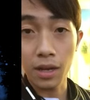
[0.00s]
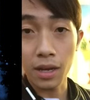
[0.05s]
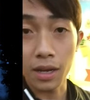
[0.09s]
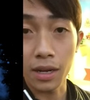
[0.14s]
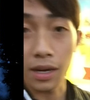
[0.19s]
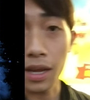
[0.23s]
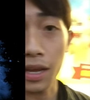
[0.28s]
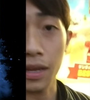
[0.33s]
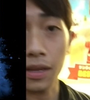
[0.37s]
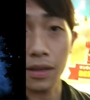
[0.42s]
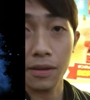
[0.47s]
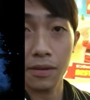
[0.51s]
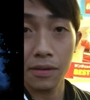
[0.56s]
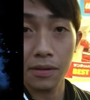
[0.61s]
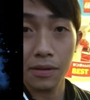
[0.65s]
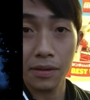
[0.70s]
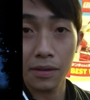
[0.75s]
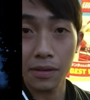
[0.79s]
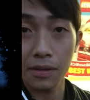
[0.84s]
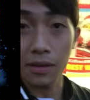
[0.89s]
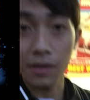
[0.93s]
à, đây
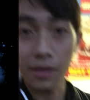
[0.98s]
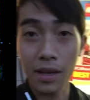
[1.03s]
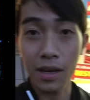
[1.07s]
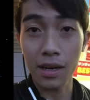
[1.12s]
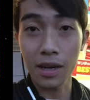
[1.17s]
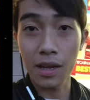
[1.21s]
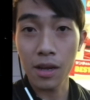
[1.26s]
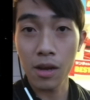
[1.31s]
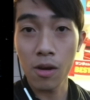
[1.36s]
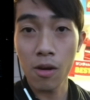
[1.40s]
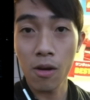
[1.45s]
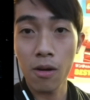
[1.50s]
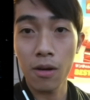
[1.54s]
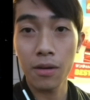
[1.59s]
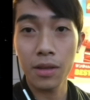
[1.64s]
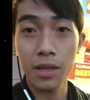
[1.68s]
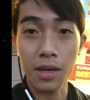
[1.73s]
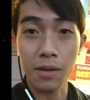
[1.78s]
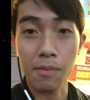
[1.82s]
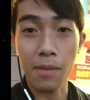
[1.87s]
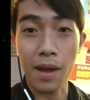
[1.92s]
cửa hàng Lego
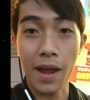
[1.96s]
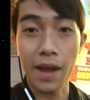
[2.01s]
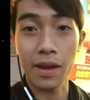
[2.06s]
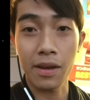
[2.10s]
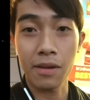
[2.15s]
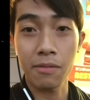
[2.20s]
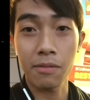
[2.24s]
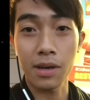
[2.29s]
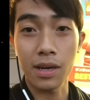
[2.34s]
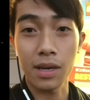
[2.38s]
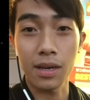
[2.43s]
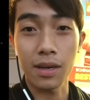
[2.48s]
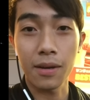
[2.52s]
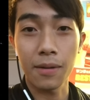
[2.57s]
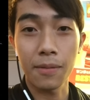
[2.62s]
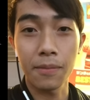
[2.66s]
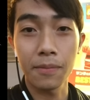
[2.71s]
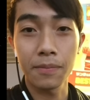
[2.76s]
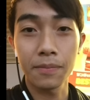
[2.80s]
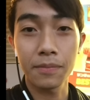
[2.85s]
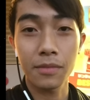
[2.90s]
ở Nhật Bản
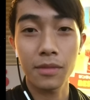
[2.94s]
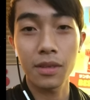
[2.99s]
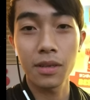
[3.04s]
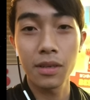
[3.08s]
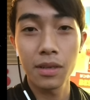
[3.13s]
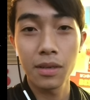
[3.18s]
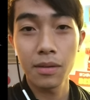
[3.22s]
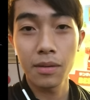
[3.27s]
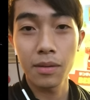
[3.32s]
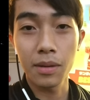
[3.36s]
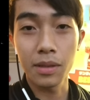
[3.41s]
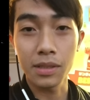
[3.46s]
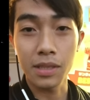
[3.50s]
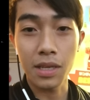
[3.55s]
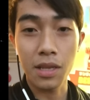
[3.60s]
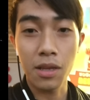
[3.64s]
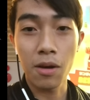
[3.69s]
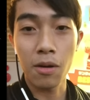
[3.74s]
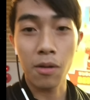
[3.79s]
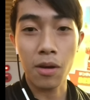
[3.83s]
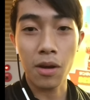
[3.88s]
và mình
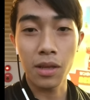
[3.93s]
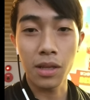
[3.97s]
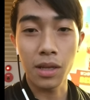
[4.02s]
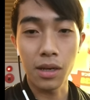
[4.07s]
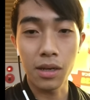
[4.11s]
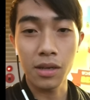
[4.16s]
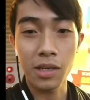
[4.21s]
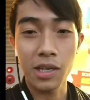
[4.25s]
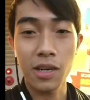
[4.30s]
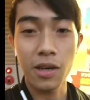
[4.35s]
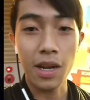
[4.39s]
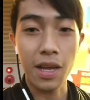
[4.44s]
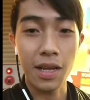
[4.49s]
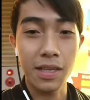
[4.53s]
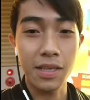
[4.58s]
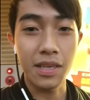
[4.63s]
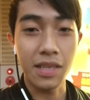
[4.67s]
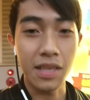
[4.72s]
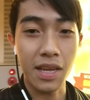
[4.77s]
sẽ vô coi thử coi nó lại gì